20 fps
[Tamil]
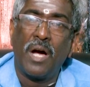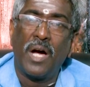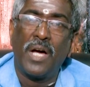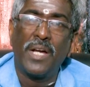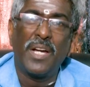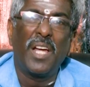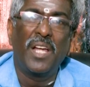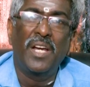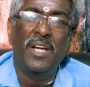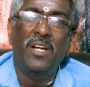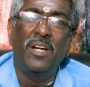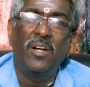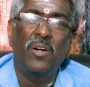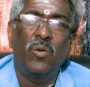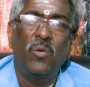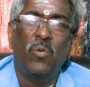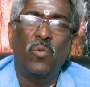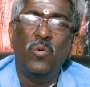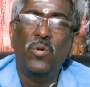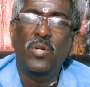ஆனால்
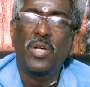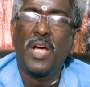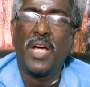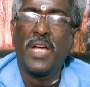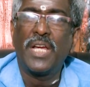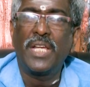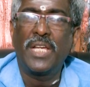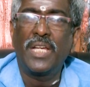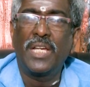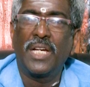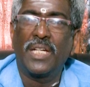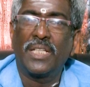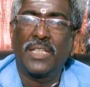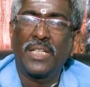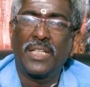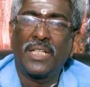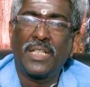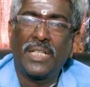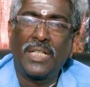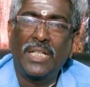ஓனாய்
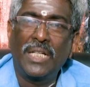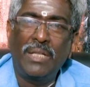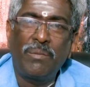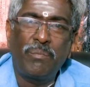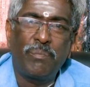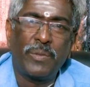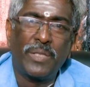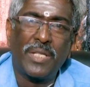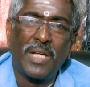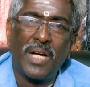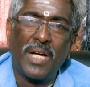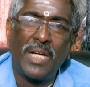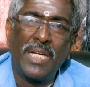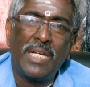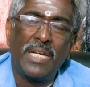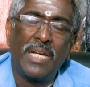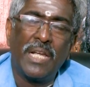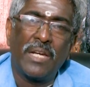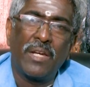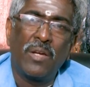அதை கேட்பதாக
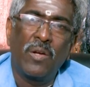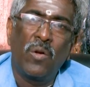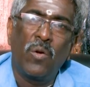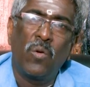இல்லை